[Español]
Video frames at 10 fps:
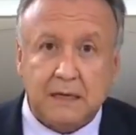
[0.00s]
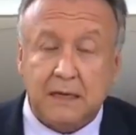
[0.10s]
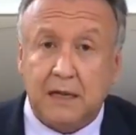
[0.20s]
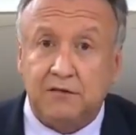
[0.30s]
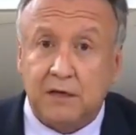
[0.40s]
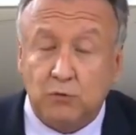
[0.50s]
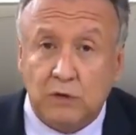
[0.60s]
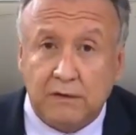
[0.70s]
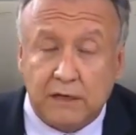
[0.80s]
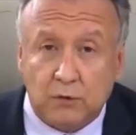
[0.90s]
La
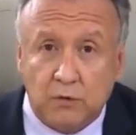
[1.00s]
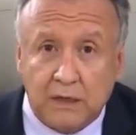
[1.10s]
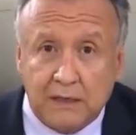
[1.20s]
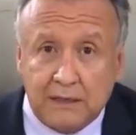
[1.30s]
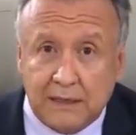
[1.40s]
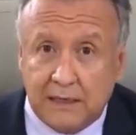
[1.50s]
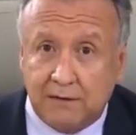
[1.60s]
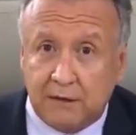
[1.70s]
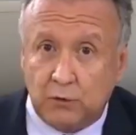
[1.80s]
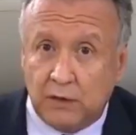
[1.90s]
segunda vacuna, que es la
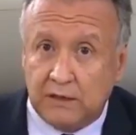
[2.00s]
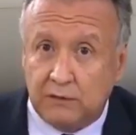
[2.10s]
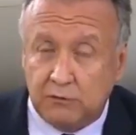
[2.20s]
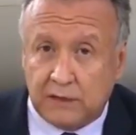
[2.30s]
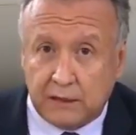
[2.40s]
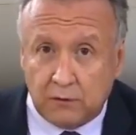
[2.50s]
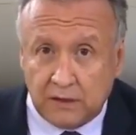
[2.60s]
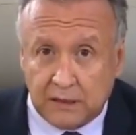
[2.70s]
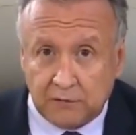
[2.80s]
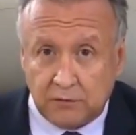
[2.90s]
vacuna de
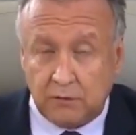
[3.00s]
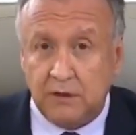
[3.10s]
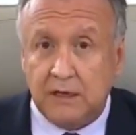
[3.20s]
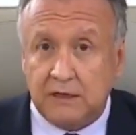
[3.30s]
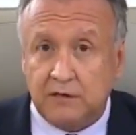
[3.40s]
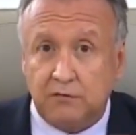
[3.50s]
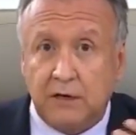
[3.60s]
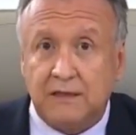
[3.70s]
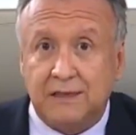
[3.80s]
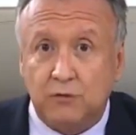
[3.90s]
ultracongelación, que es
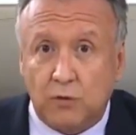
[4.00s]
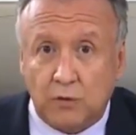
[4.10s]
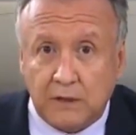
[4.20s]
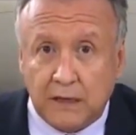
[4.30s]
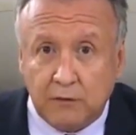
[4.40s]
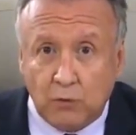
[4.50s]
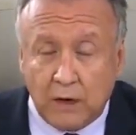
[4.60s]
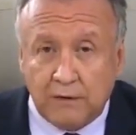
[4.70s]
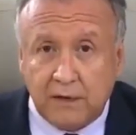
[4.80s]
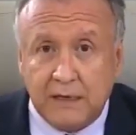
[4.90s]
una tecnología
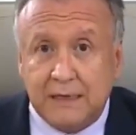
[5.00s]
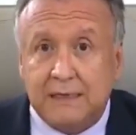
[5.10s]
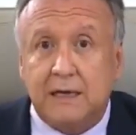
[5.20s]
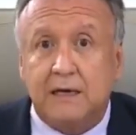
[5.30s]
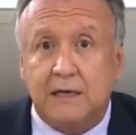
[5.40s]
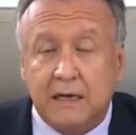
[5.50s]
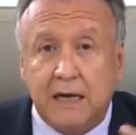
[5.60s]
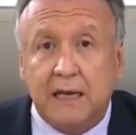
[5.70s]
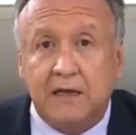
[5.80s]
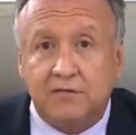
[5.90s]
nueva que
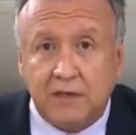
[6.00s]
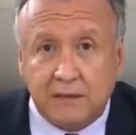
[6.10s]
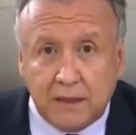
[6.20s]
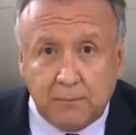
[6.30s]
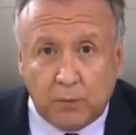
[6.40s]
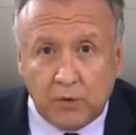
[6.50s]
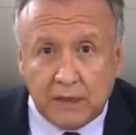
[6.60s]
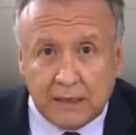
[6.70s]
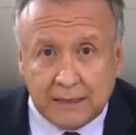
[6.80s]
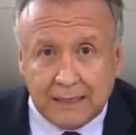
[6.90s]
requiere este tipo
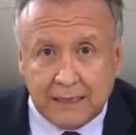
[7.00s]
de,